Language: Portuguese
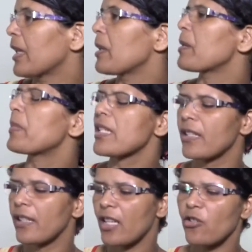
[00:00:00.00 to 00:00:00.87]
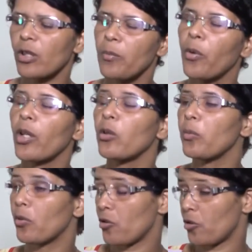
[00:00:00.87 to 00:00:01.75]
E precisa de ajuda, porque no
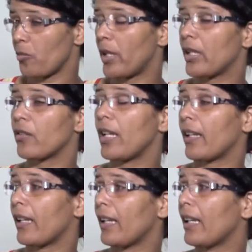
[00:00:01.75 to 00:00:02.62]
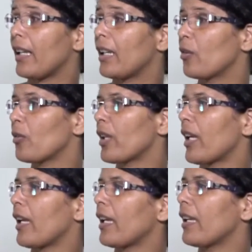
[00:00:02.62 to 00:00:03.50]
posto médico daqui não
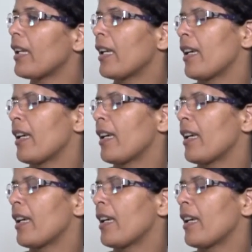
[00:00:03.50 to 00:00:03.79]
tem,